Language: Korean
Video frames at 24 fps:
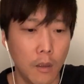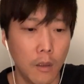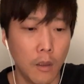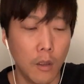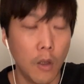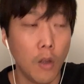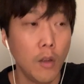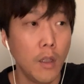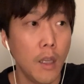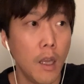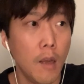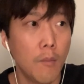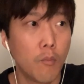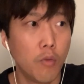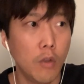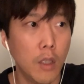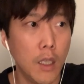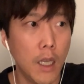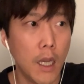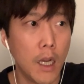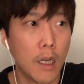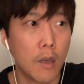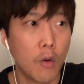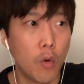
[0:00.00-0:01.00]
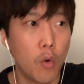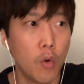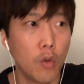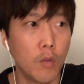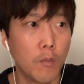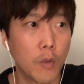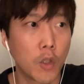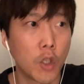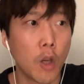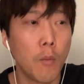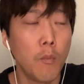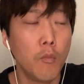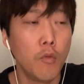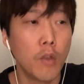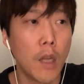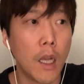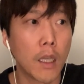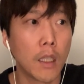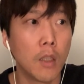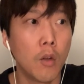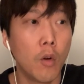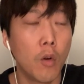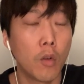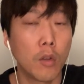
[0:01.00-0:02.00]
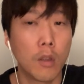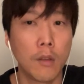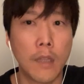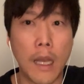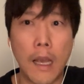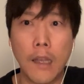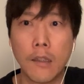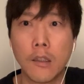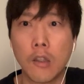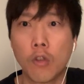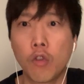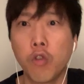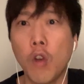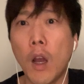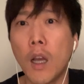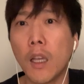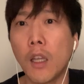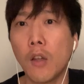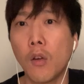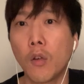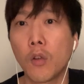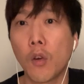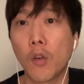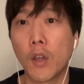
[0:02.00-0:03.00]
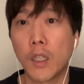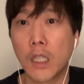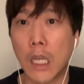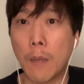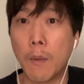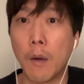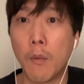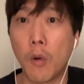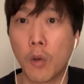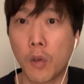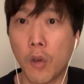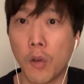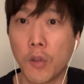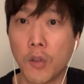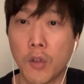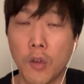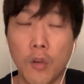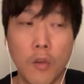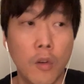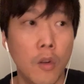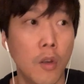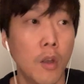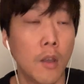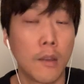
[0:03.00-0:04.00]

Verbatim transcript: 현대 물리학 혹은 뭐 천문학 이런 것들은 다 이제 수학의 영역에 잡아먹혔죠.